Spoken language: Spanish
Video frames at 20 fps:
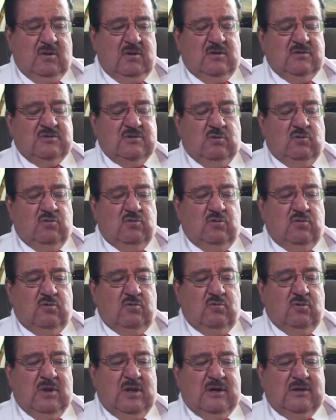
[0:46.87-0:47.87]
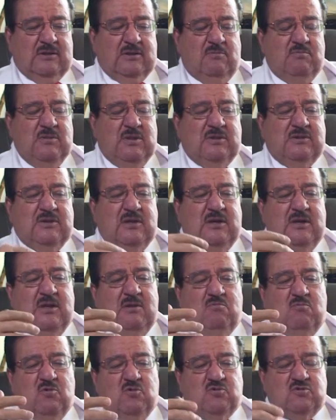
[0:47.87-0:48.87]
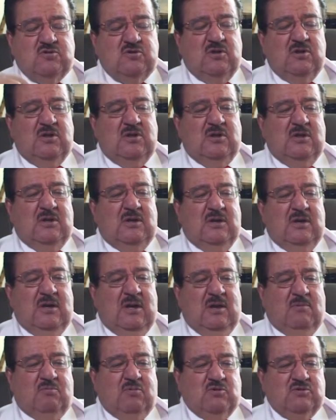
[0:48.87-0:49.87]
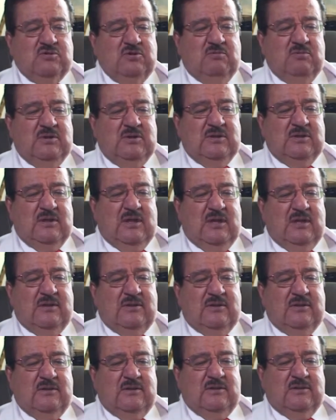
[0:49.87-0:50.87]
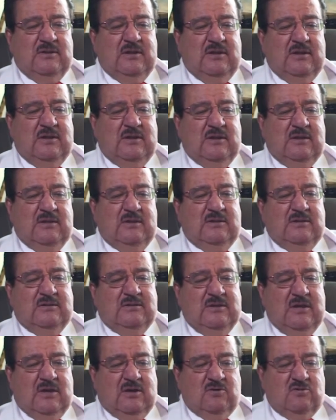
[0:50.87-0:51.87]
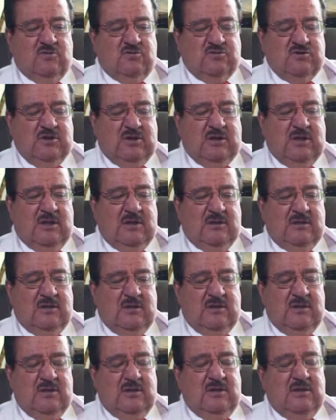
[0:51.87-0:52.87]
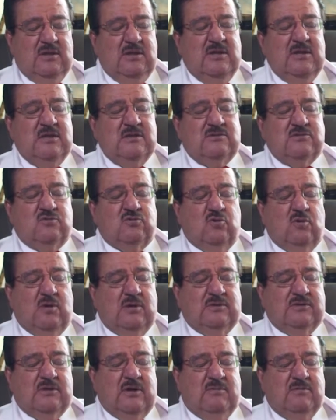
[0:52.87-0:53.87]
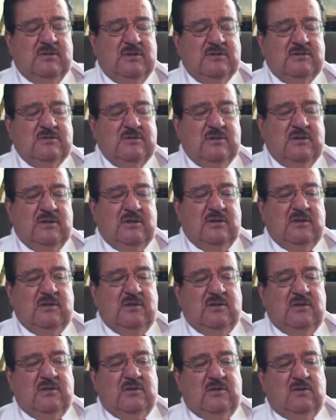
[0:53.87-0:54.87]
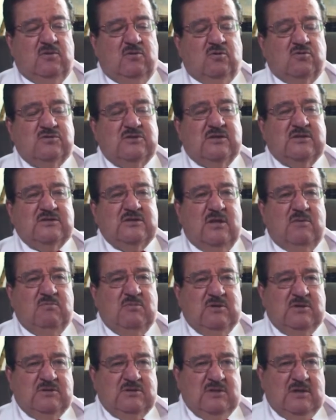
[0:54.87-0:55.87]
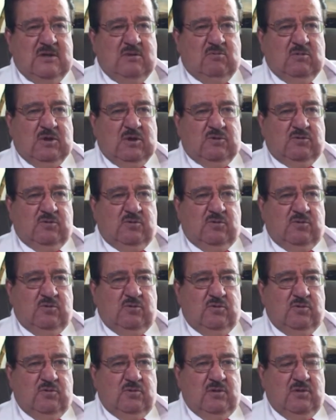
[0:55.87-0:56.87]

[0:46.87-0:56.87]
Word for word: En segundo lugar, también tenemos la posibilidad de diagnosticar esto a través de los exámenes de laboratorio.